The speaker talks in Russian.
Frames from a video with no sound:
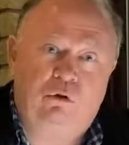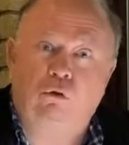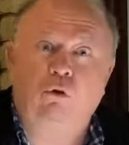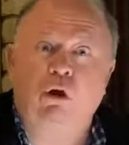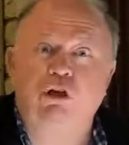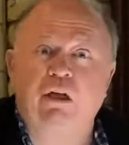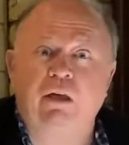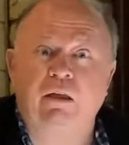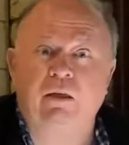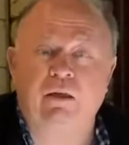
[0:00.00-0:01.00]
Но
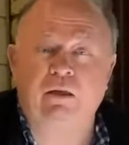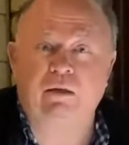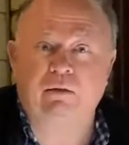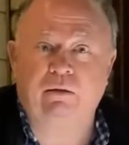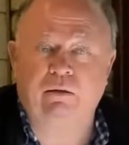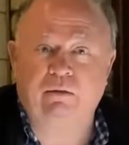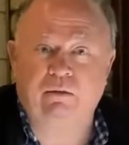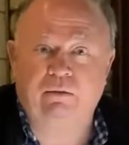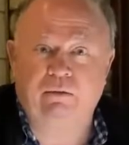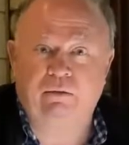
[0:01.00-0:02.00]
решает не Кириенко,
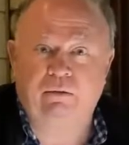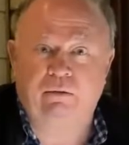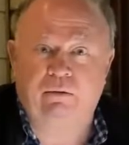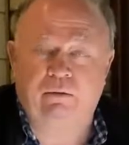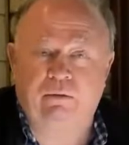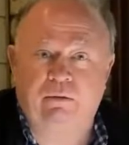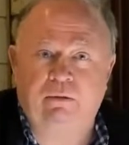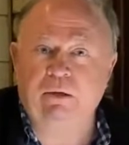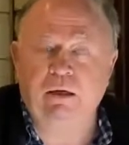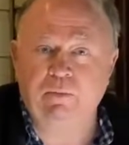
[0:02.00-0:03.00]

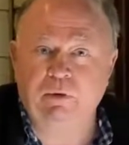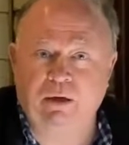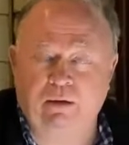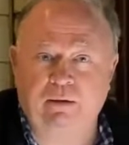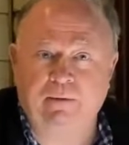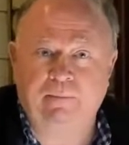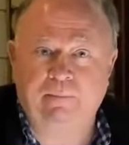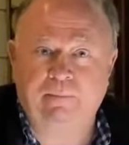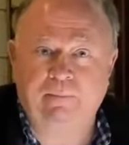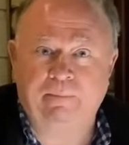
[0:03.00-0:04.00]
не либералы.
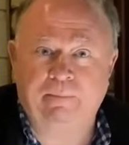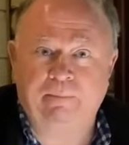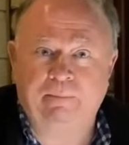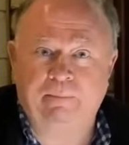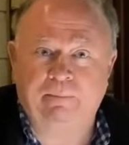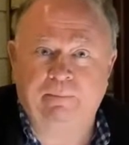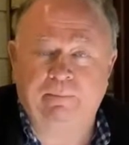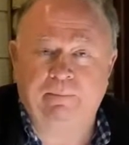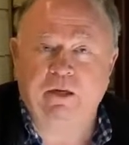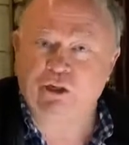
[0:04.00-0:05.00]

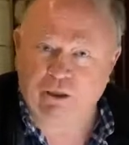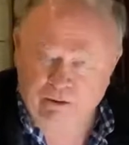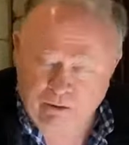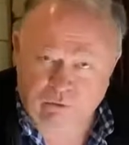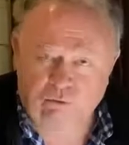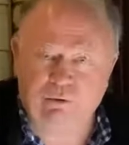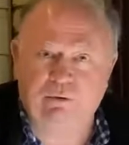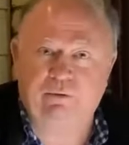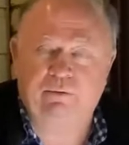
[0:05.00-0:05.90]
Решает народ.